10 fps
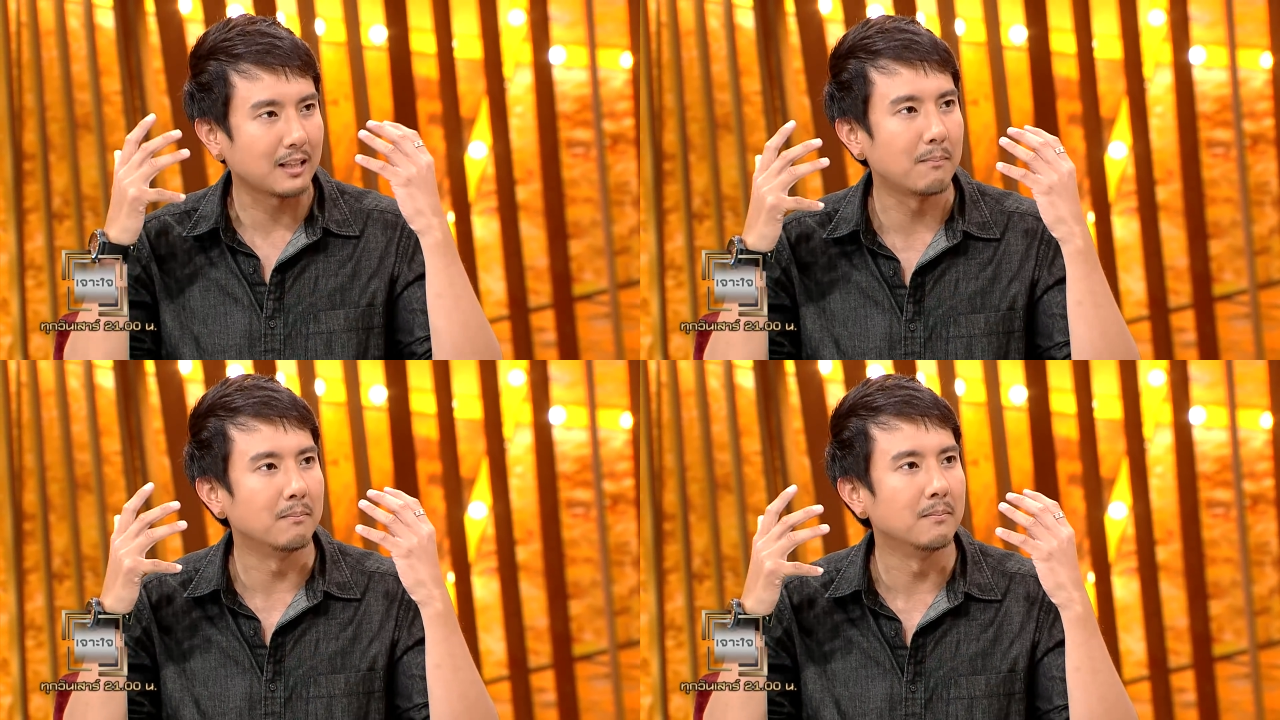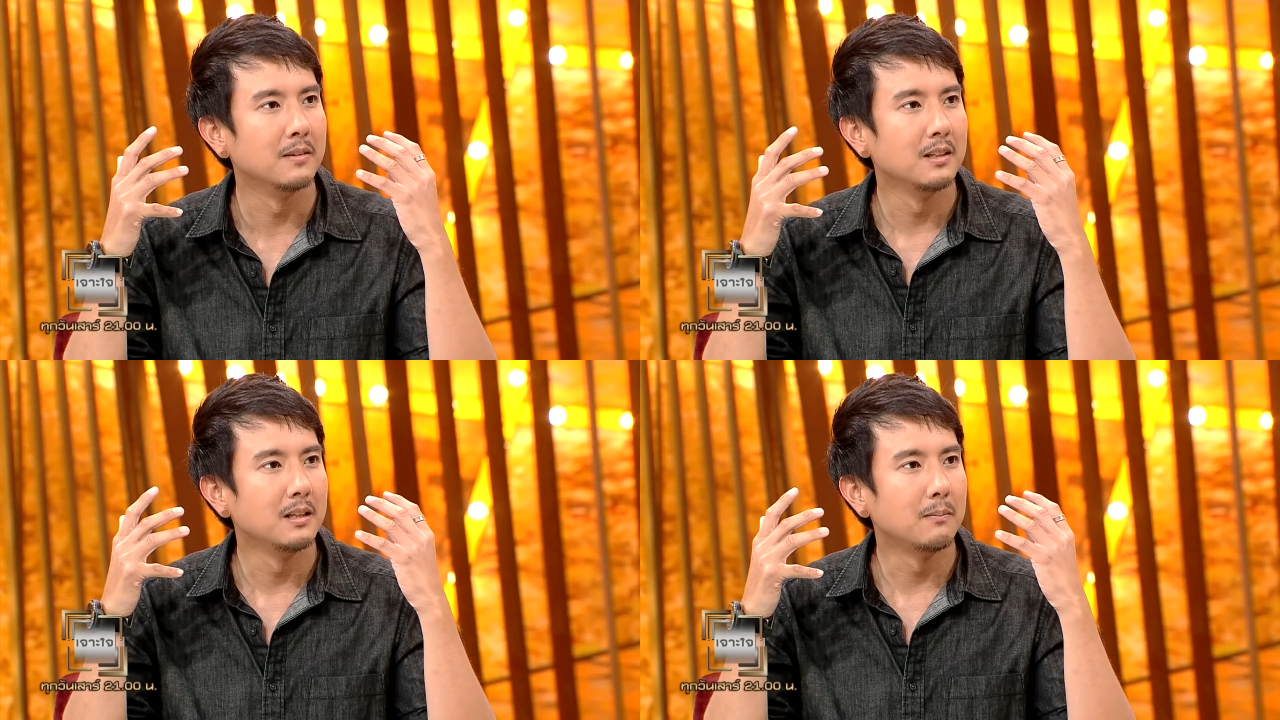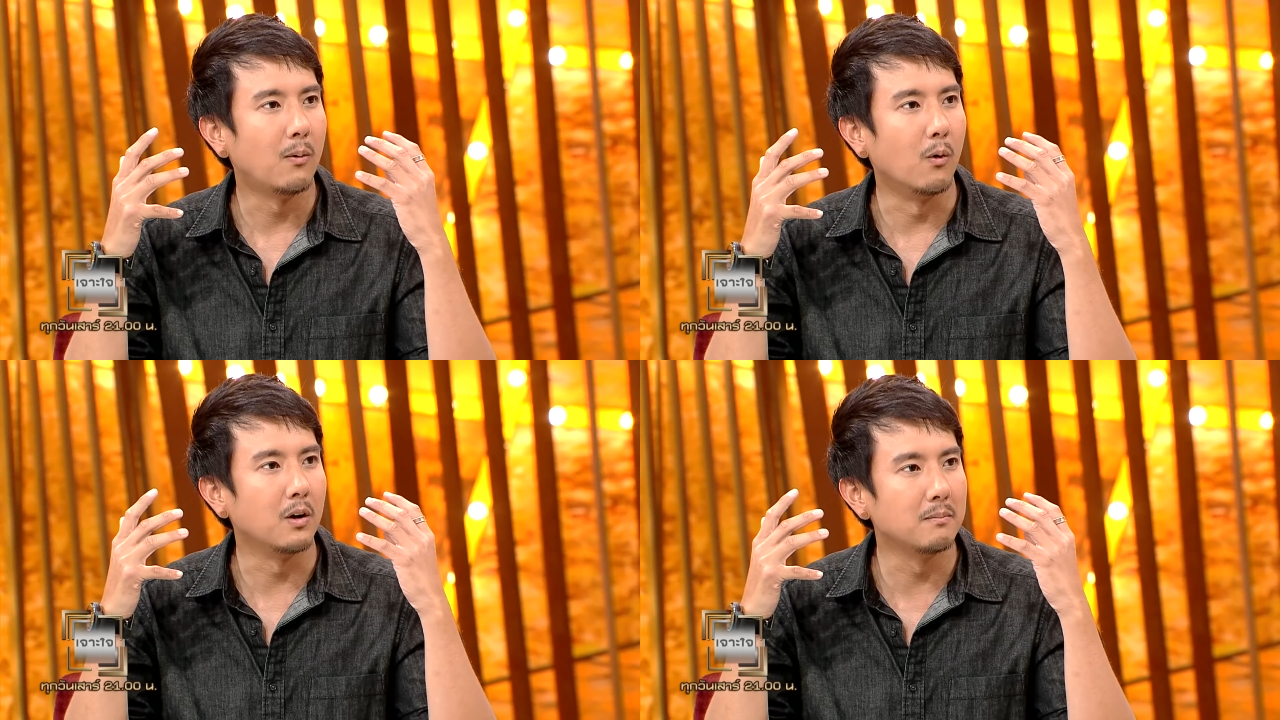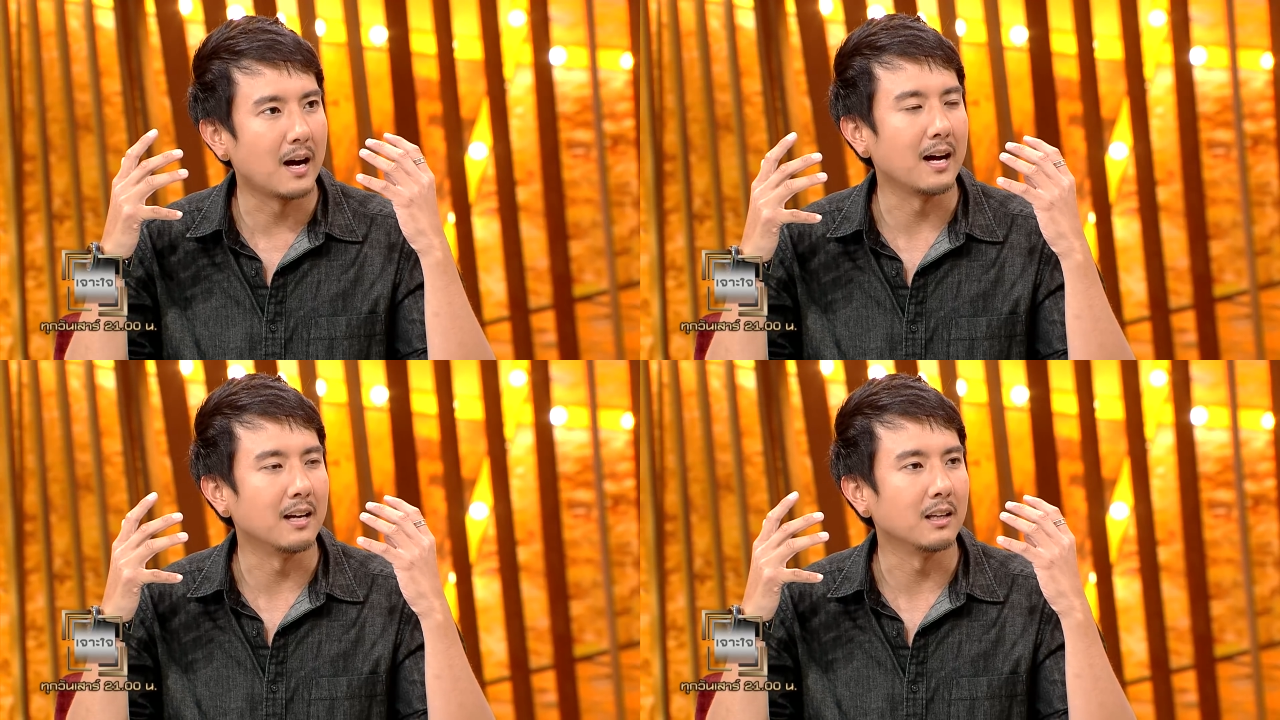ทำโผล่ขึ้น
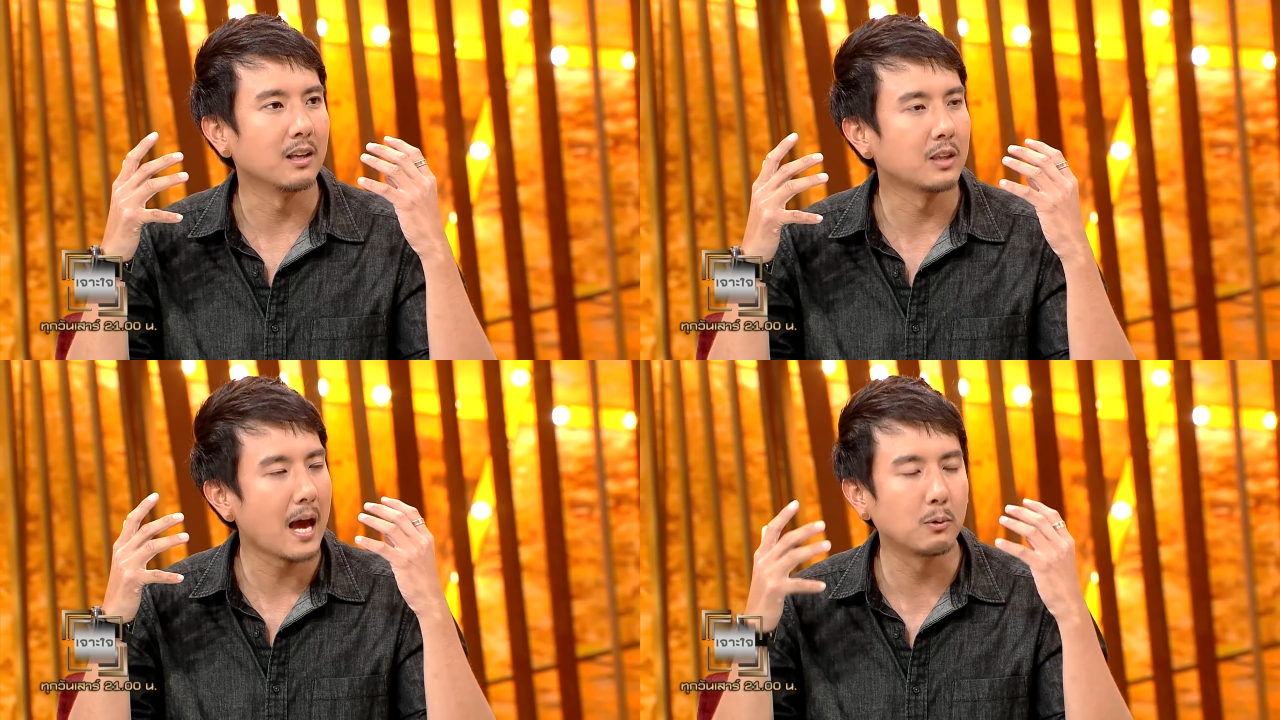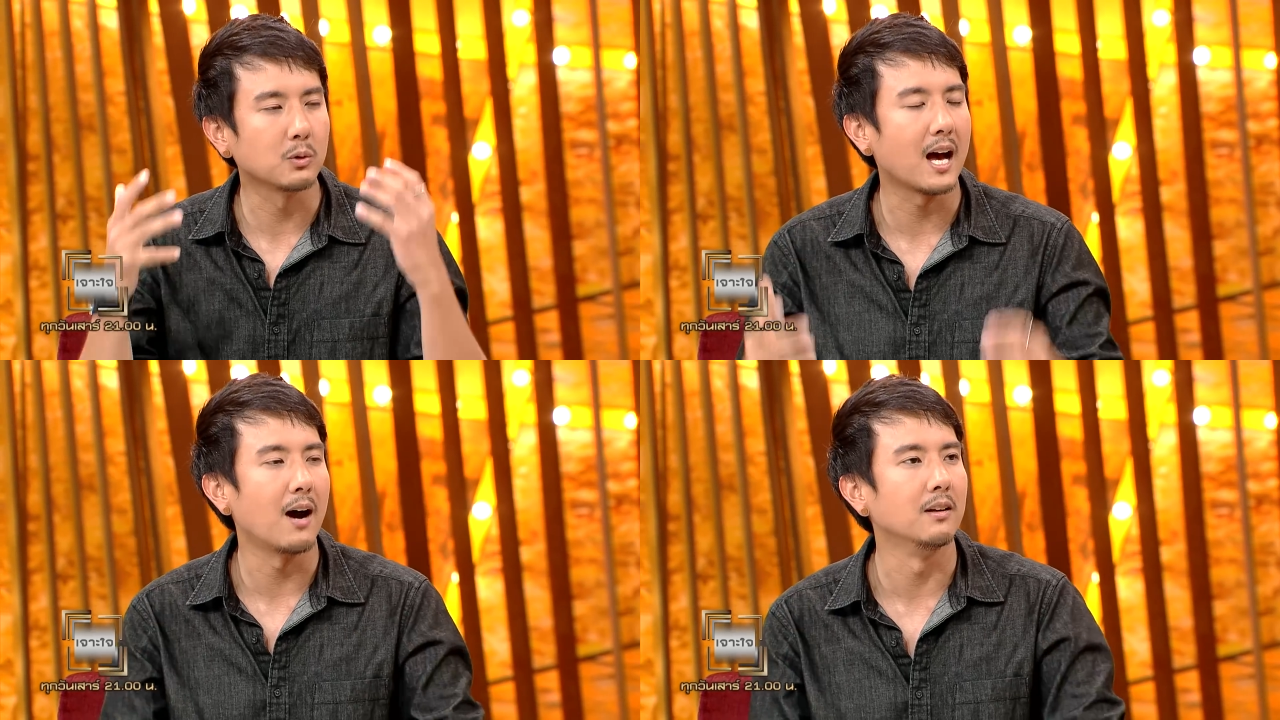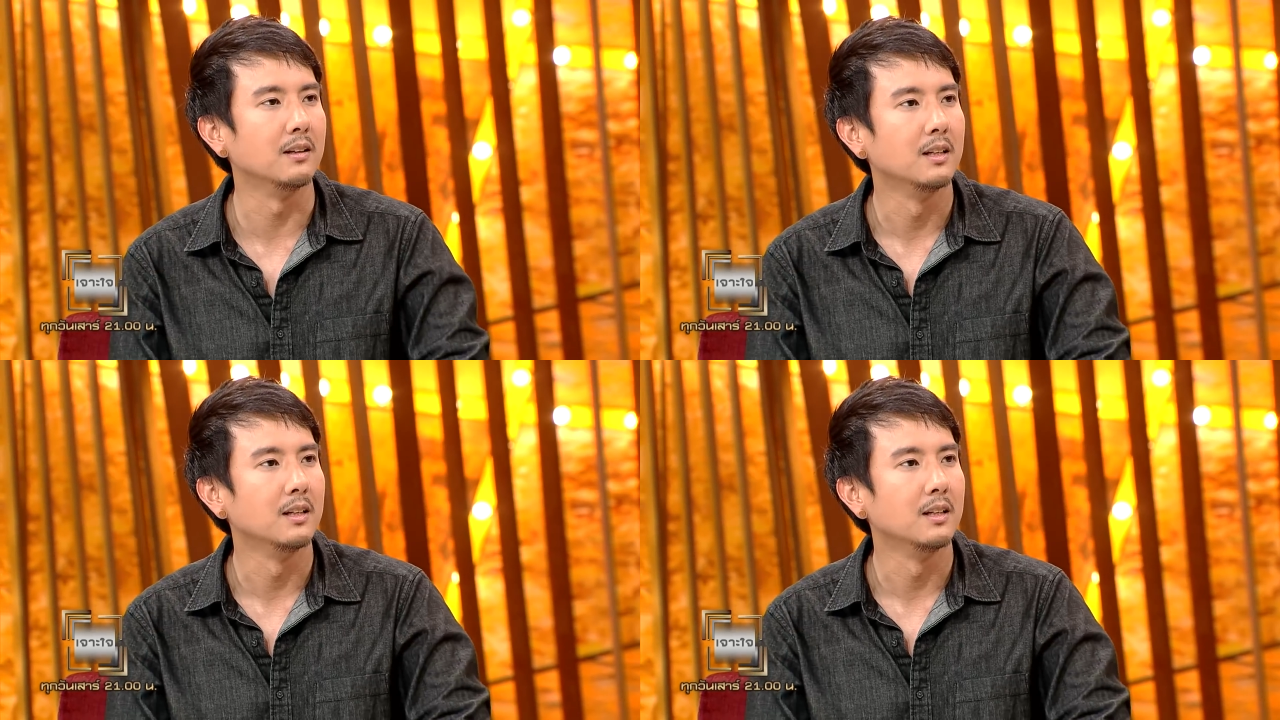มาแทบทุกเช้าเลย